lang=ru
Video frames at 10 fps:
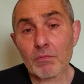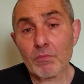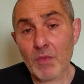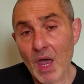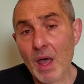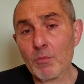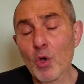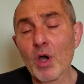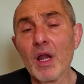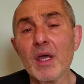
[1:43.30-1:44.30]
Да,
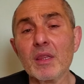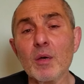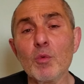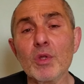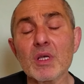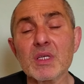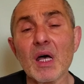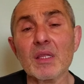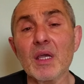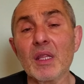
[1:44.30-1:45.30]
много лет тому
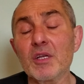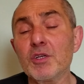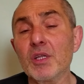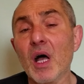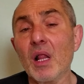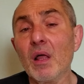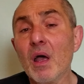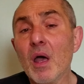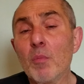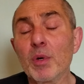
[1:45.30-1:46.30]
назад я начинал,
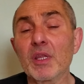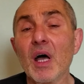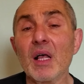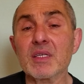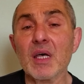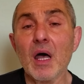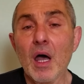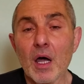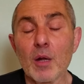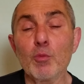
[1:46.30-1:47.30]

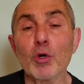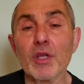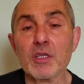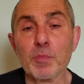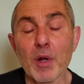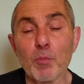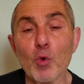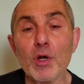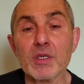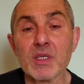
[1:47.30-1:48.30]
пытался работать с
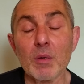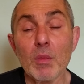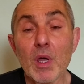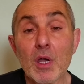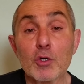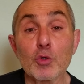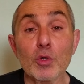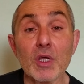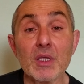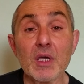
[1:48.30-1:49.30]
прополисом,
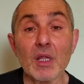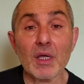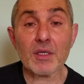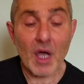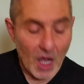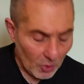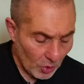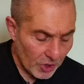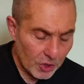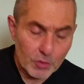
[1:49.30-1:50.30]
что-то делать. Оно
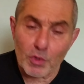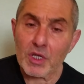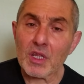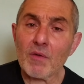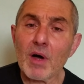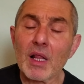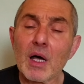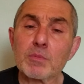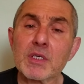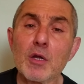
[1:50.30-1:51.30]
ничего не давало
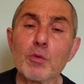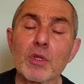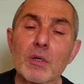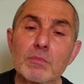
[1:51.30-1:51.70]
абсолютно.